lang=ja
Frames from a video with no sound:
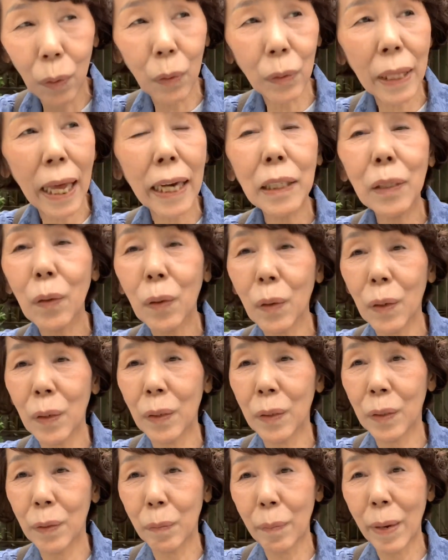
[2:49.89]
お台
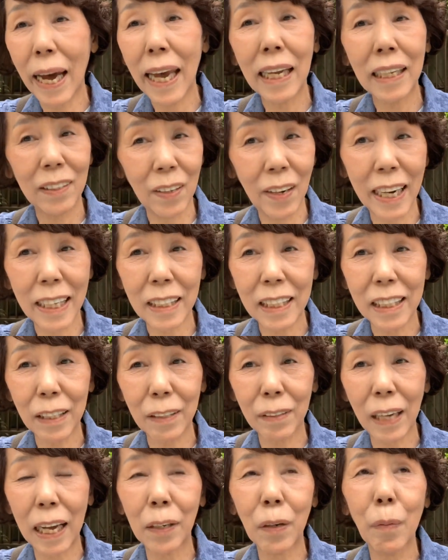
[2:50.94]
所の前の
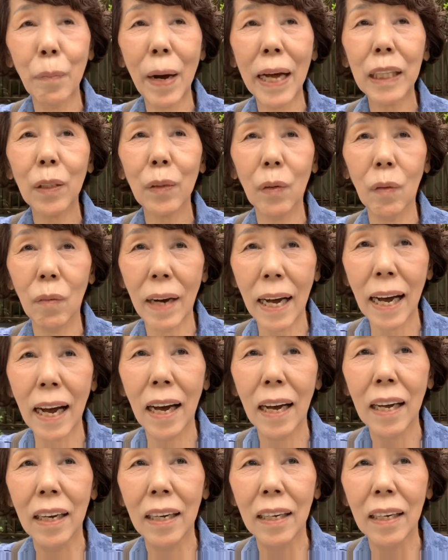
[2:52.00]
マットは